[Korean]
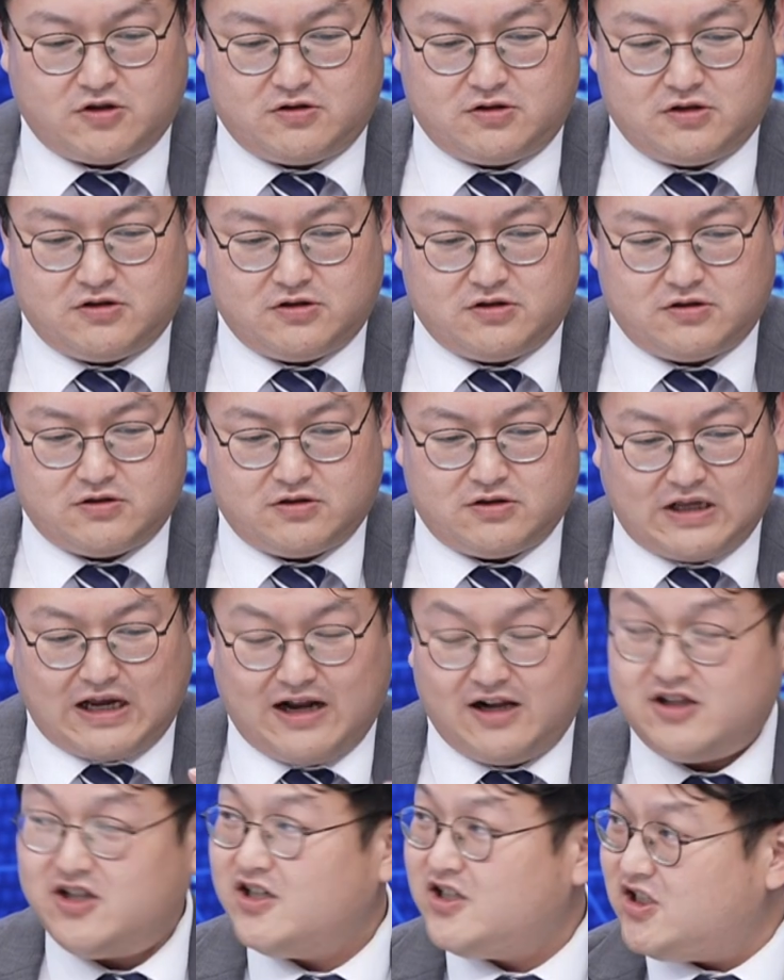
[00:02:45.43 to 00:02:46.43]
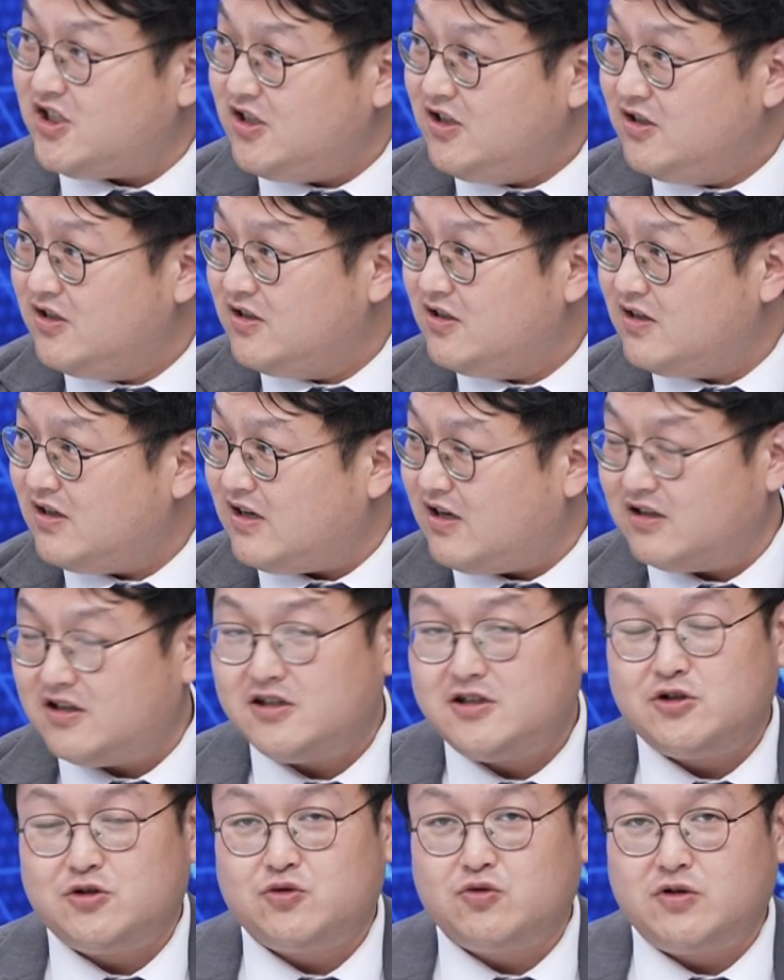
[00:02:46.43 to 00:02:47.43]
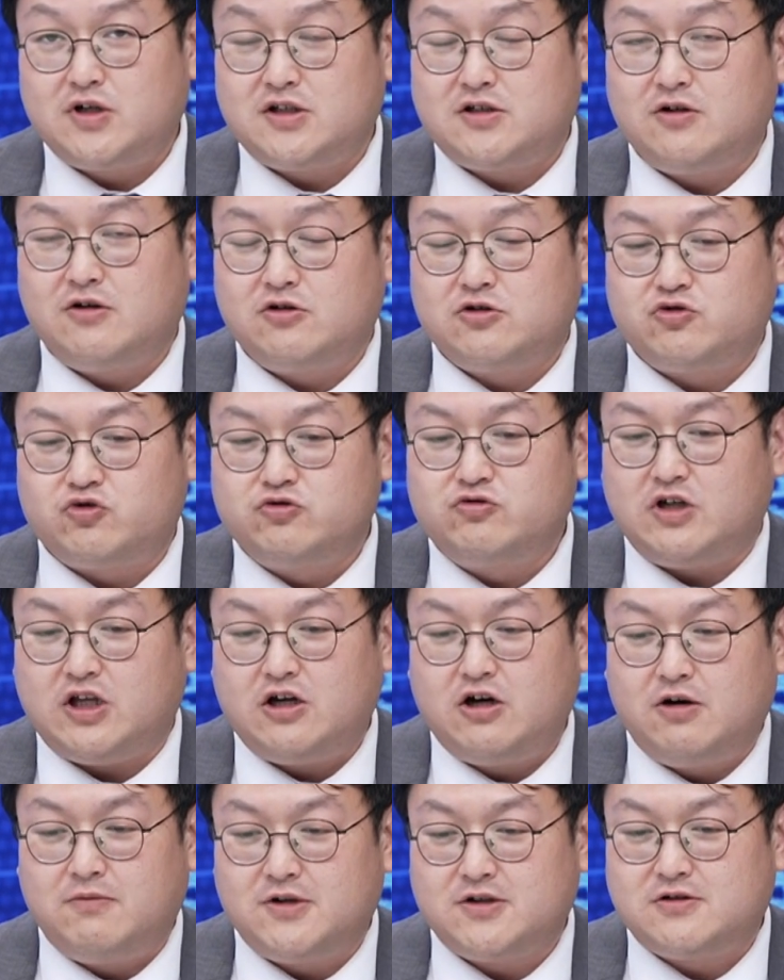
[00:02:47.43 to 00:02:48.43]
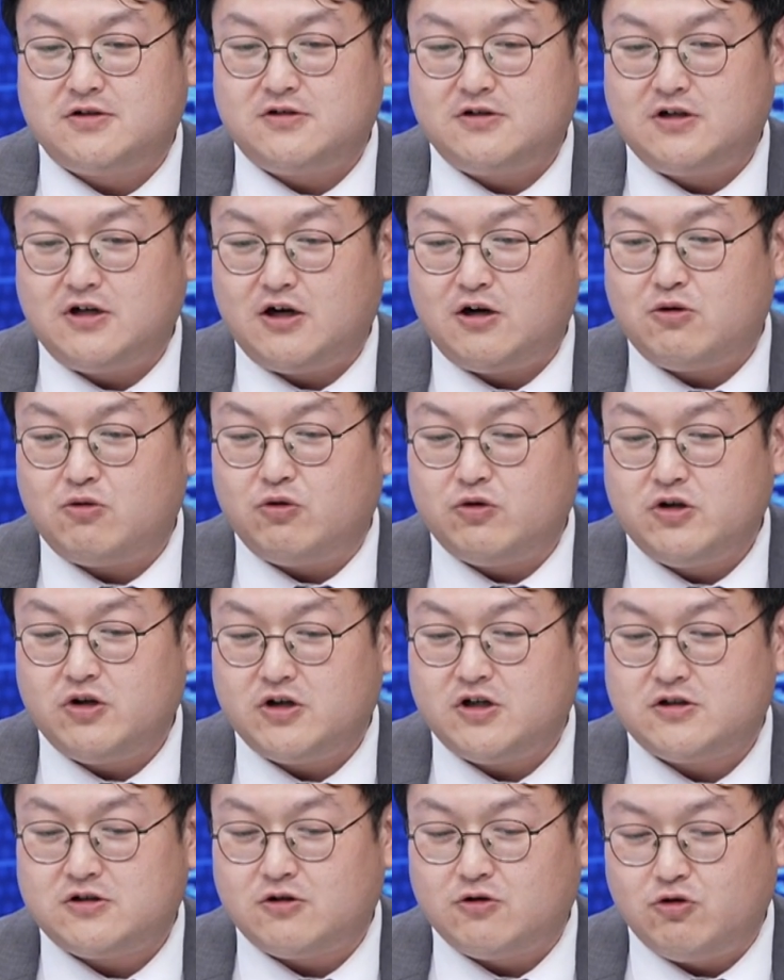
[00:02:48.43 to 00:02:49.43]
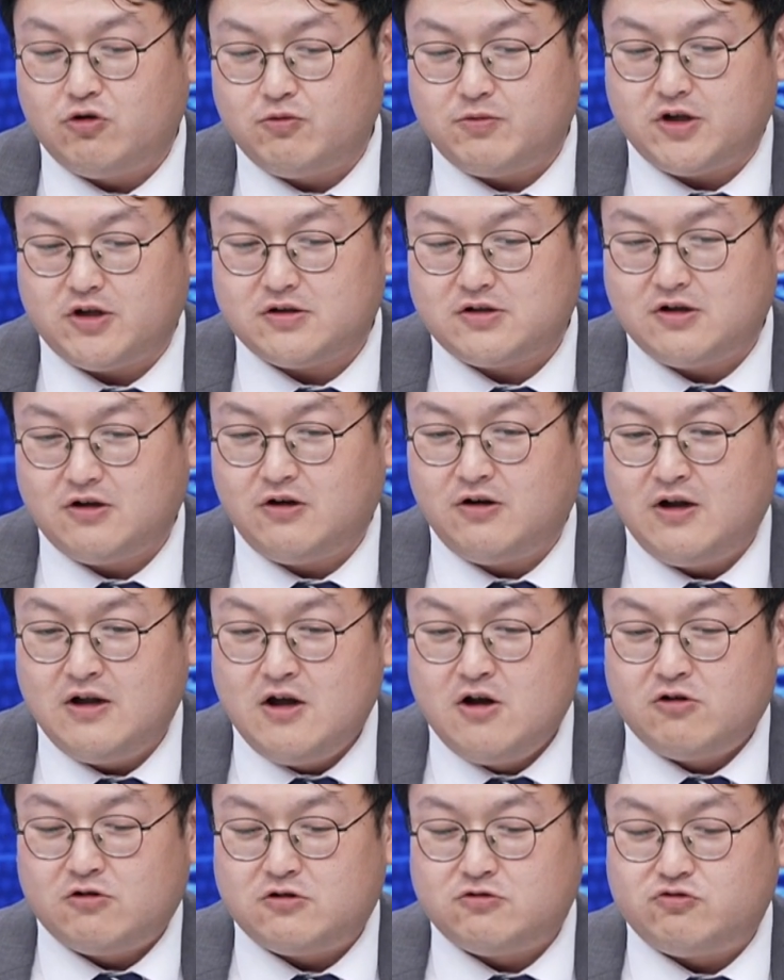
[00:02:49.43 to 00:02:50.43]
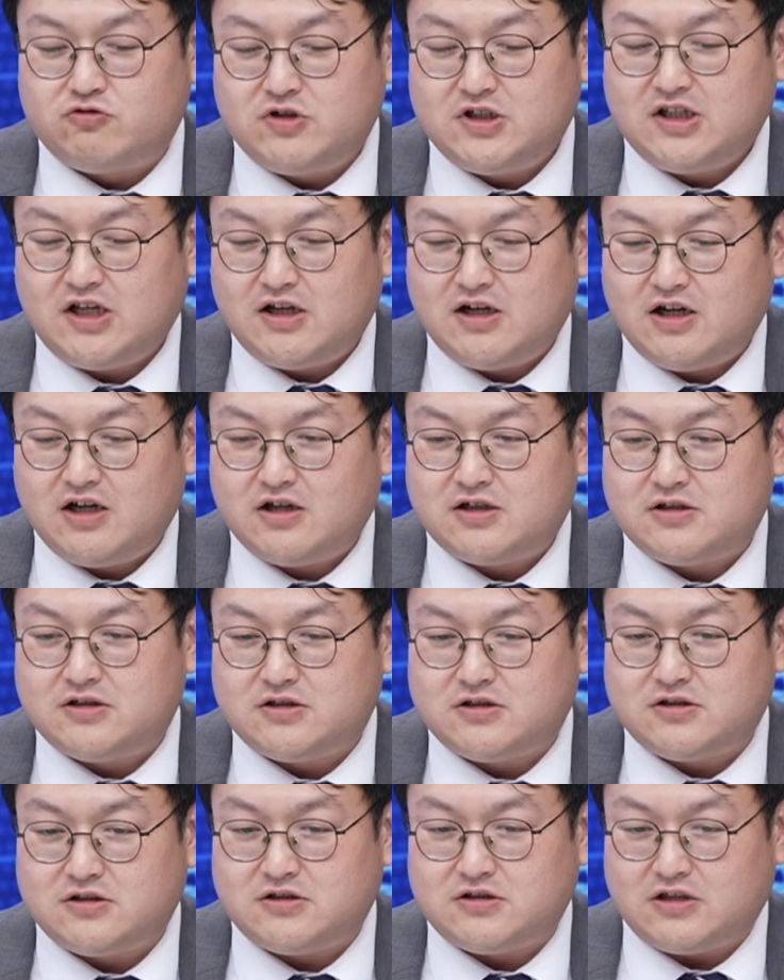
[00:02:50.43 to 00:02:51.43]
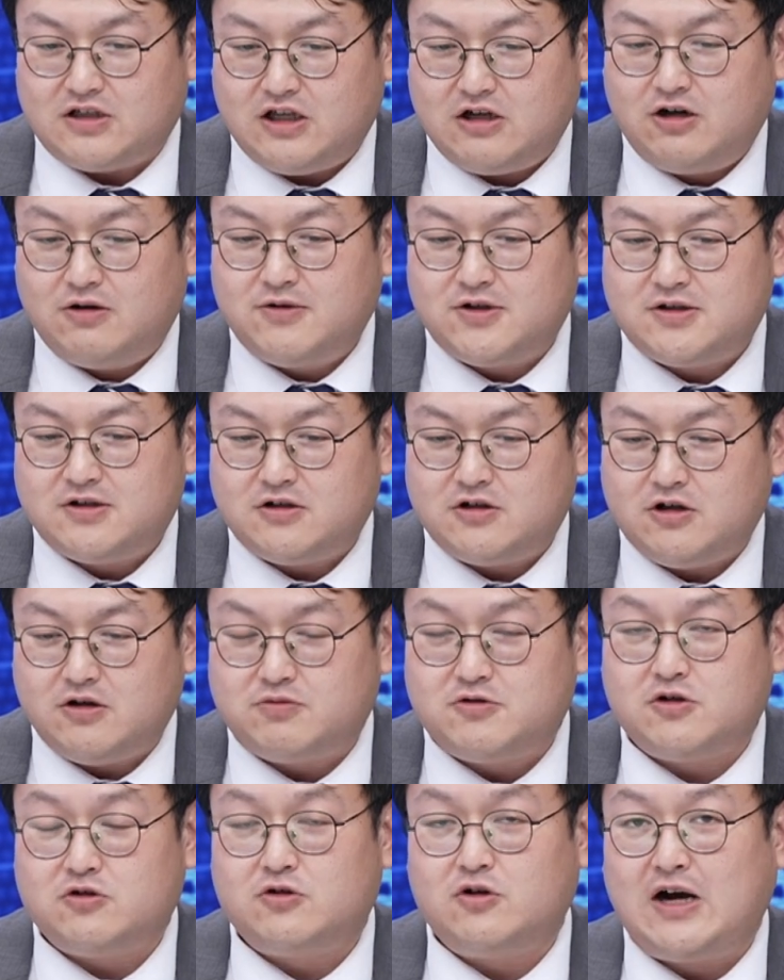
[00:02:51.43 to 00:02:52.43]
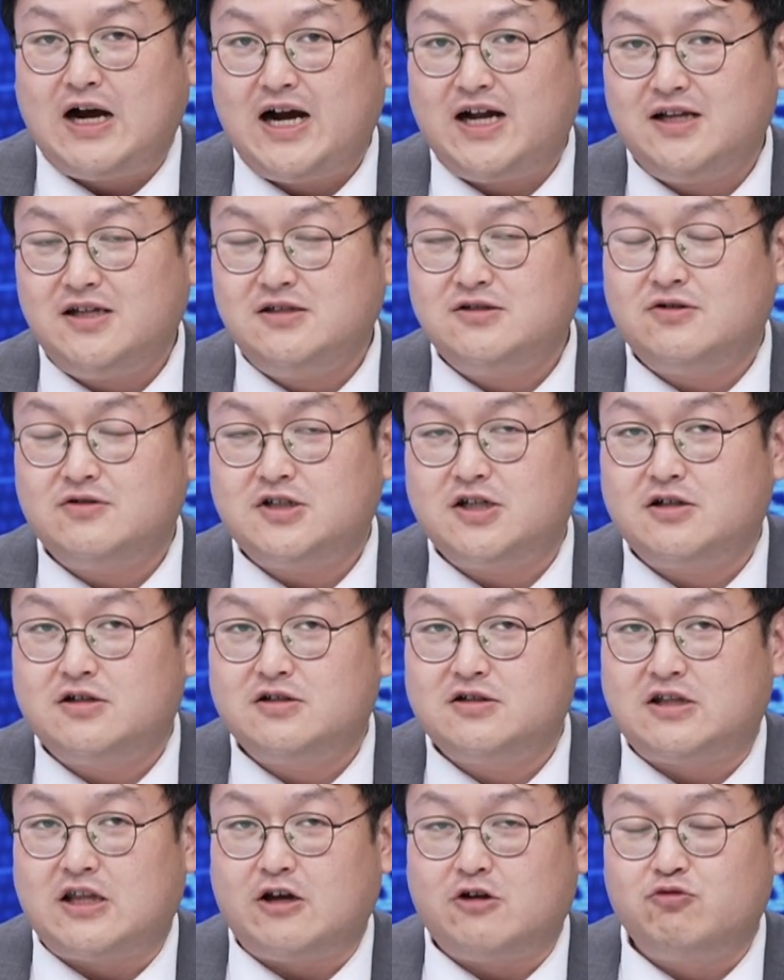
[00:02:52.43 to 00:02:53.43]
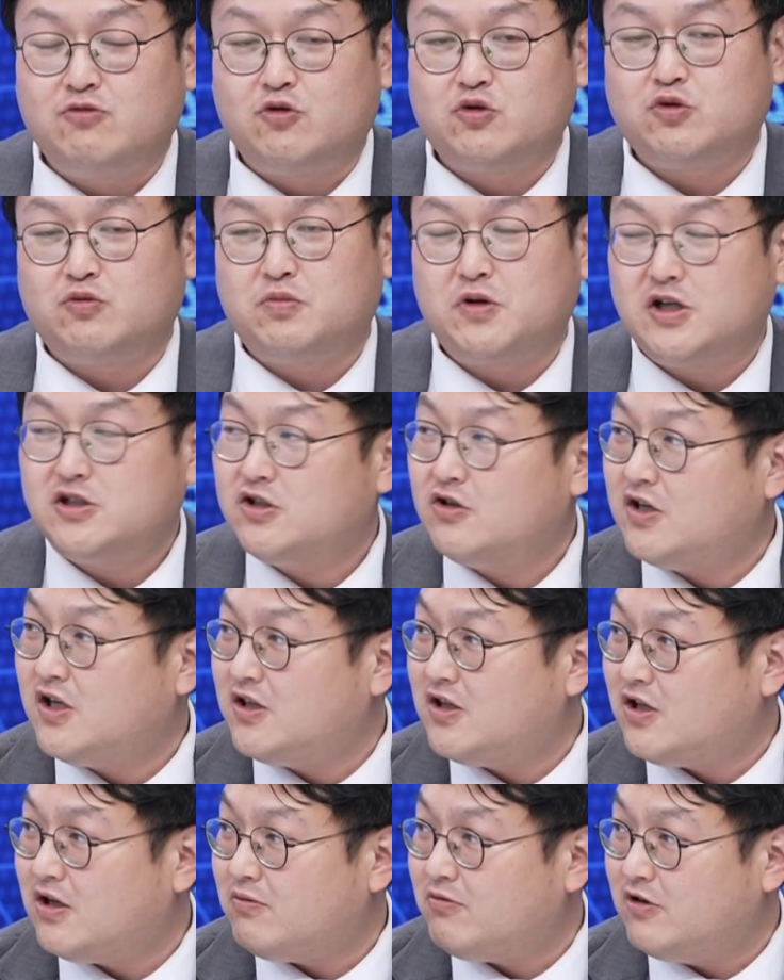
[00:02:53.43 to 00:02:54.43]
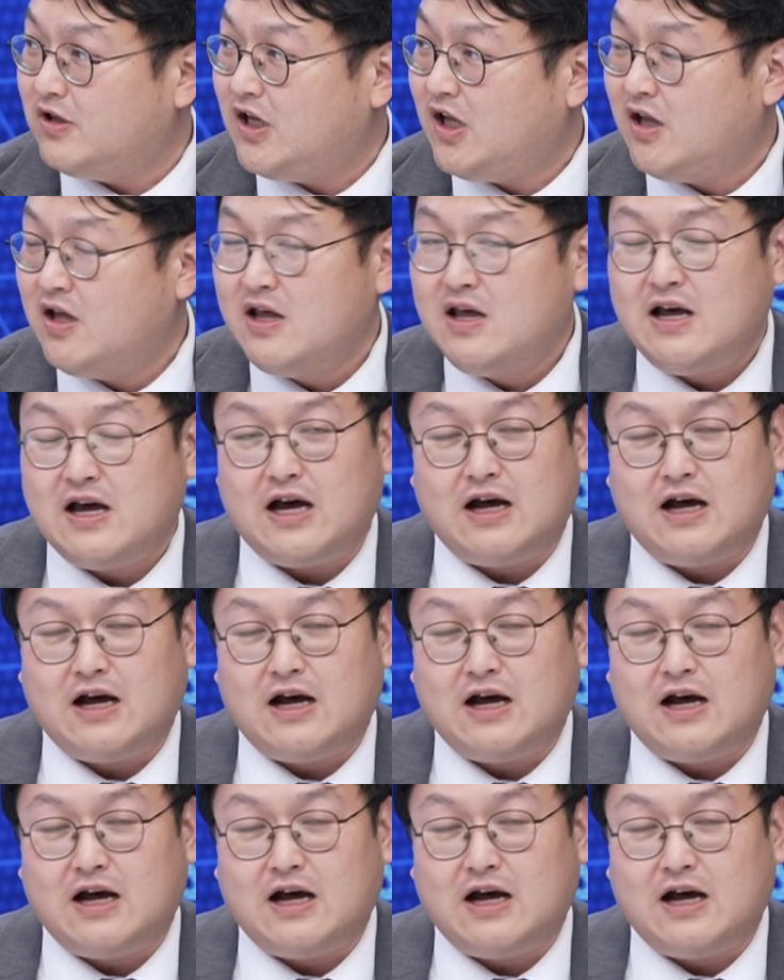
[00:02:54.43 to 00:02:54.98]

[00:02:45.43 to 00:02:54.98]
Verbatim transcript: 그 알테시, 음. 알테시 쪽에서 중국 이커머스가 공격이 들어오면서 네. 그 우리나라 그 이커머스 기업들도 할인 정책을 대규모로 좀 펼쳤기 때문에 음.